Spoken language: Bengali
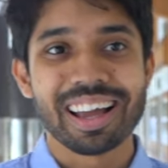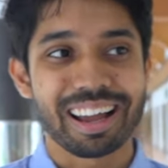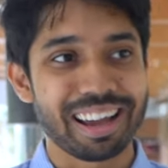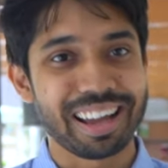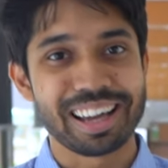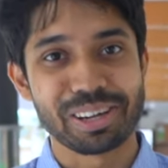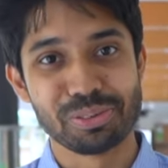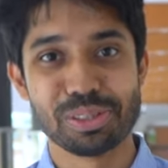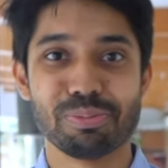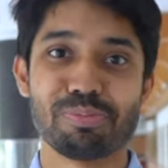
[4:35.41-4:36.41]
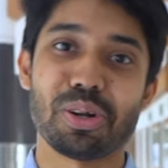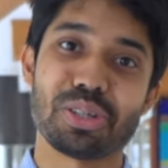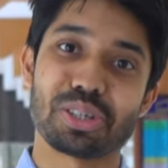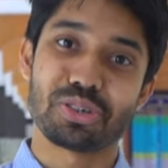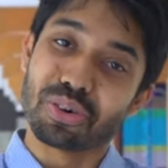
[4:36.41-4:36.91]
অ্যান্ড ওই দিন
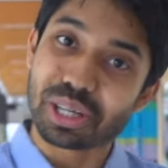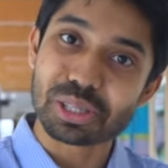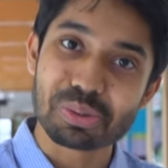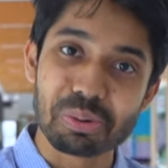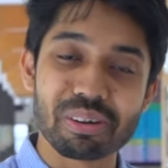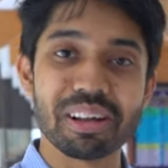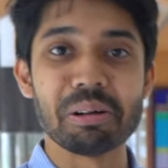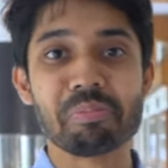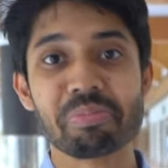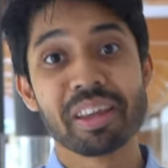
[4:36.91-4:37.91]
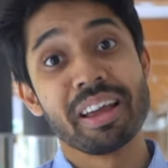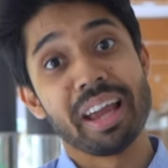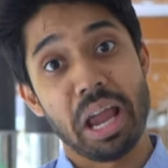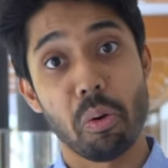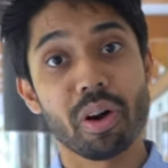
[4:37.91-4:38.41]
প্রজেক্ট শোকেস করলাম
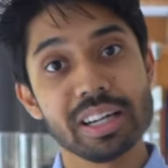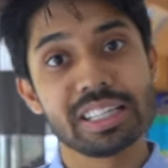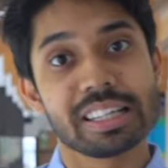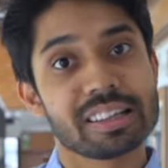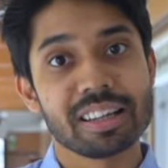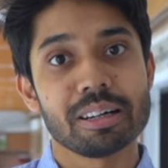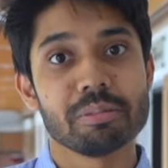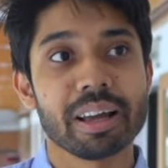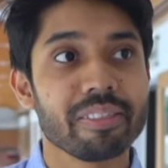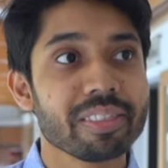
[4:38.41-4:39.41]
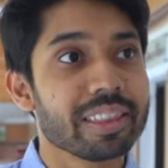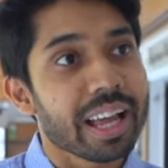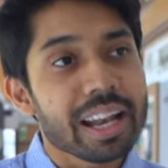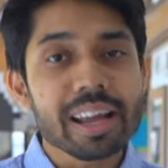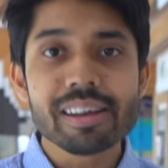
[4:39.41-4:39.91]
অ্যাওয়ার্ড জিতলাম অ্যান্ড
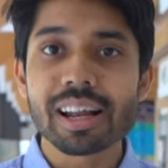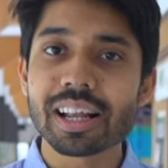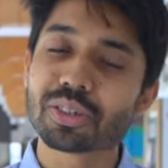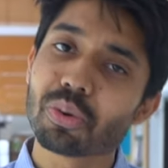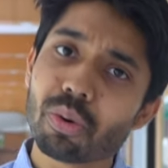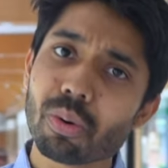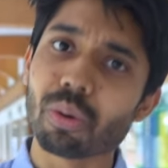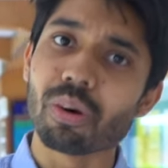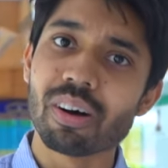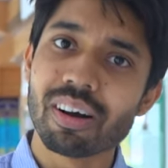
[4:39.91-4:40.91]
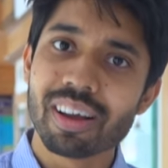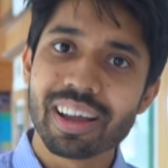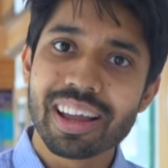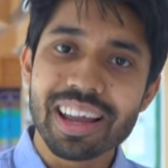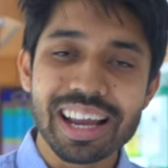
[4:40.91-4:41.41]
দেন আই রিয়েলাইজ ও
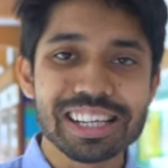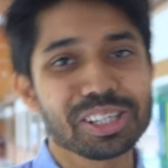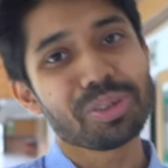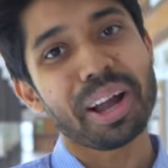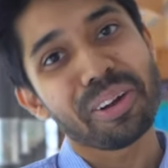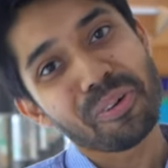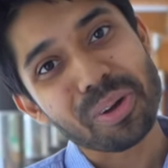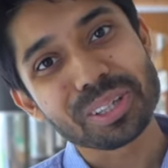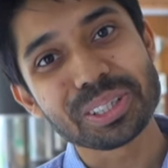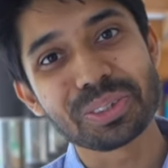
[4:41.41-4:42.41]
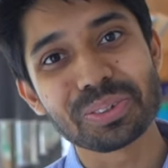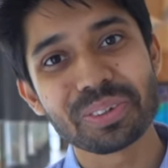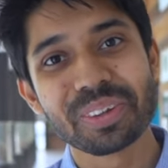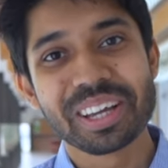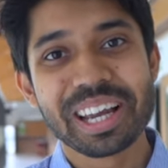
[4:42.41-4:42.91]
এই জিনিস তো আগেও করা যেত
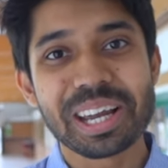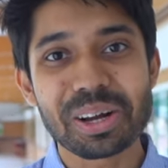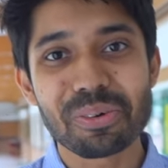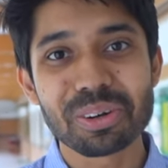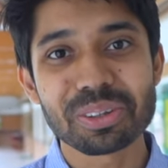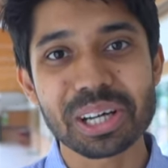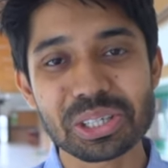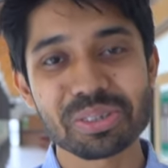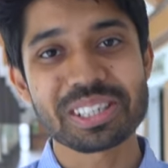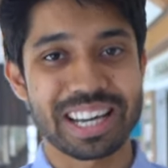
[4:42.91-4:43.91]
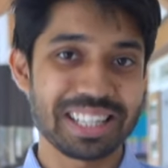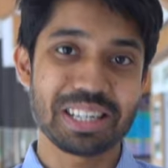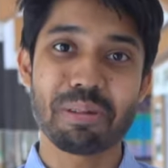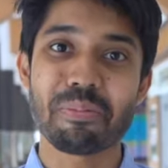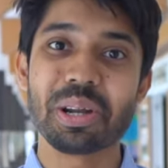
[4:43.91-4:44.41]
এরা করলে তো আসলে
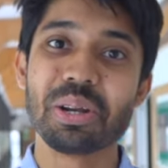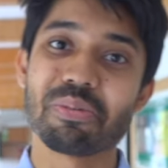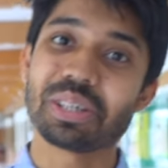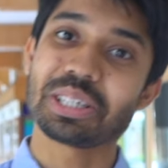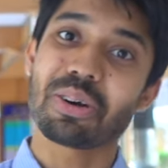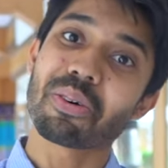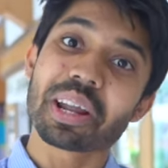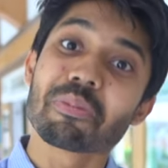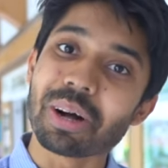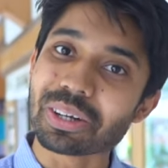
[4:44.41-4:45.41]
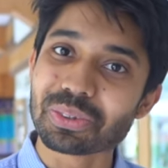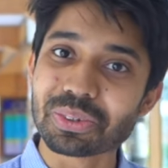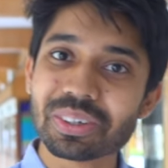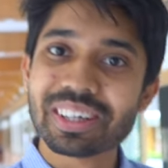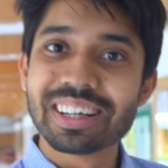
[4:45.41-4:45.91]
সায়েন্সের ব্যাপারে ইন্টারেস্টটাও অনেক বাড়তো